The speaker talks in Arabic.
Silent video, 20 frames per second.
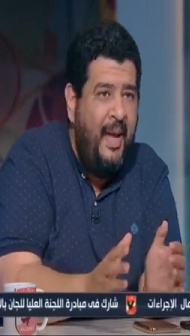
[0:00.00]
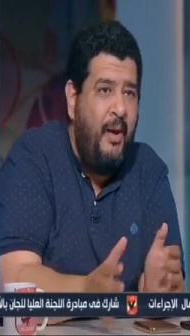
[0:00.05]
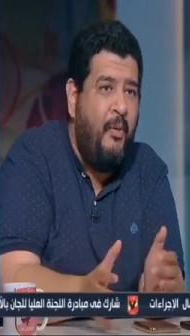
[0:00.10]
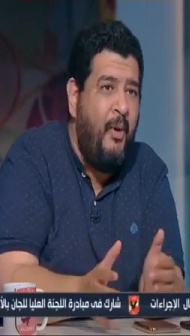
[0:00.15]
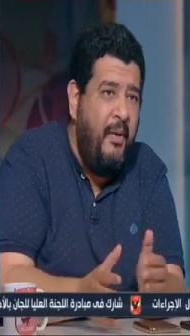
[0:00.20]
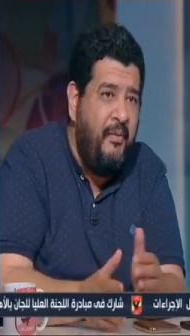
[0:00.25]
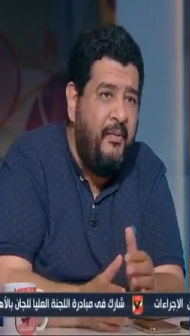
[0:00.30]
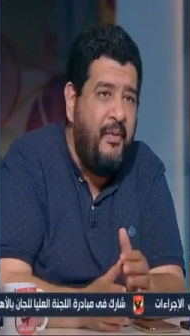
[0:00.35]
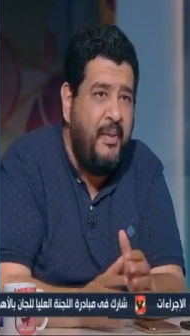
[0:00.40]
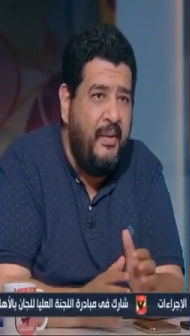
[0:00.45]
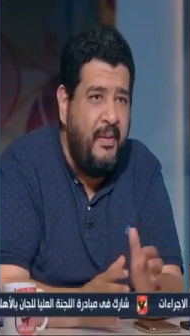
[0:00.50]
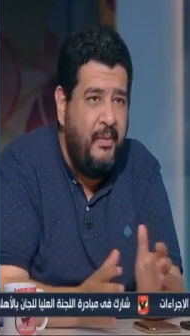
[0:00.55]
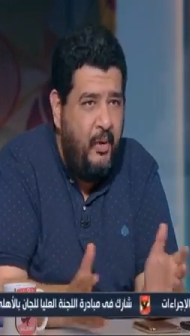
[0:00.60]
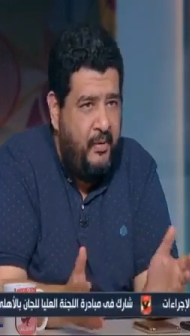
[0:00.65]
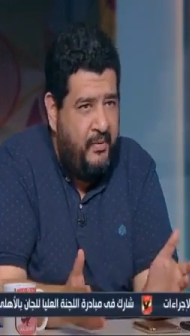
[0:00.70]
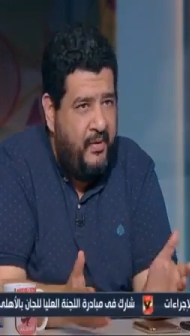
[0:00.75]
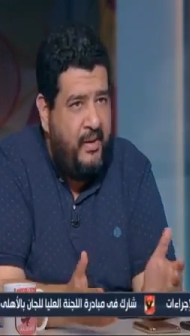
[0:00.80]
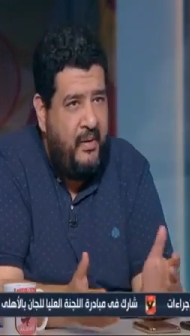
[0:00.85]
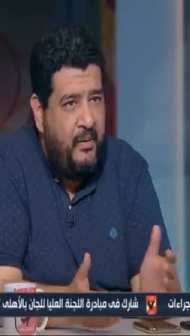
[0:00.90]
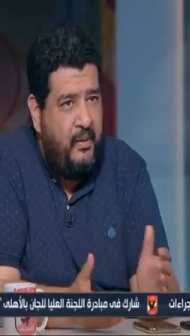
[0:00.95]
واقفه
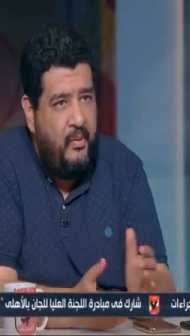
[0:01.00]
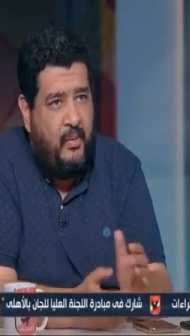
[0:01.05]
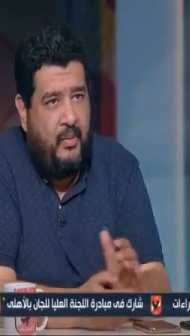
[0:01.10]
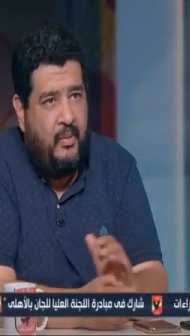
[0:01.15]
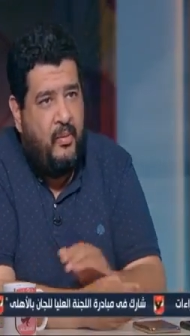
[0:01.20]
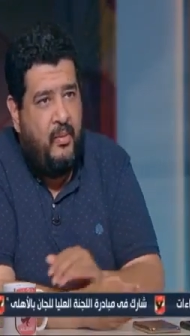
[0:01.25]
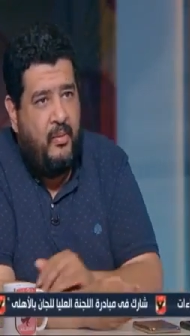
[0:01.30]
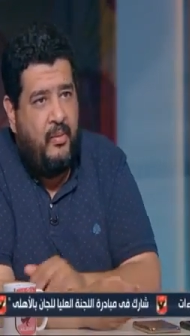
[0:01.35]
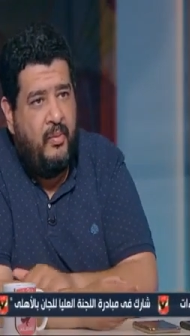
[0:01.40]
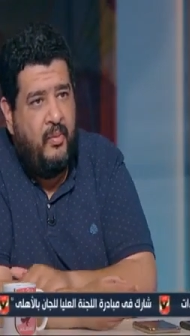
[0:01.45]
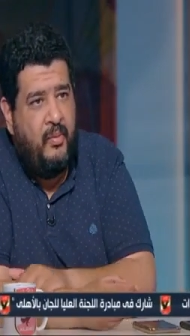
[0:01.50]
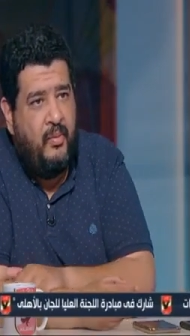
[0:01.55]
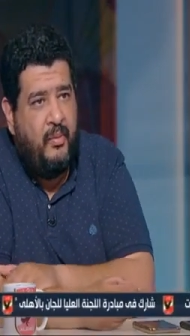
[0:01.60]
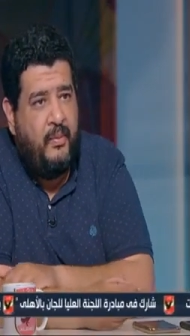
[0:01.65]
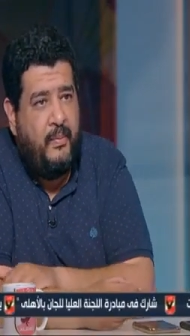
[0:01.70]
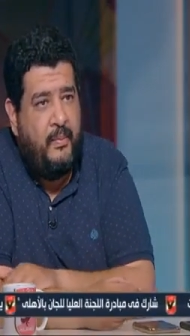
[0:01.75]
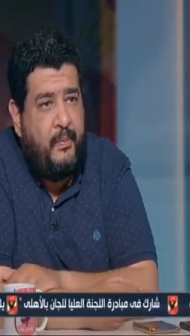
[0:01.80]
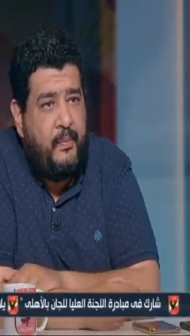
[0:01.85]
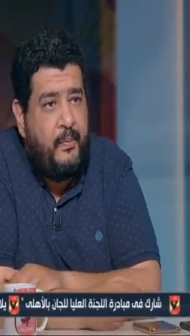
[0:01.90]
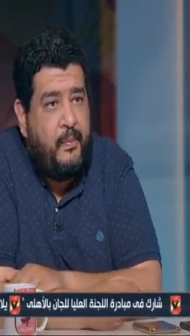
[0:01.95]
واقفه
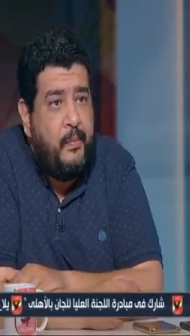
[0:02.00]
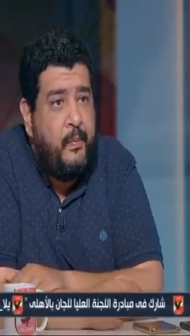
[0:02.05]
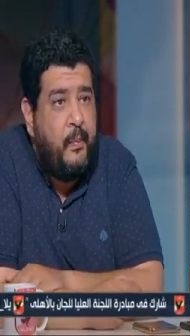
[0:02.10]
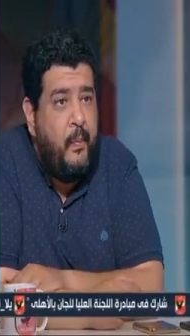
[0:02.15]
اكيد طيب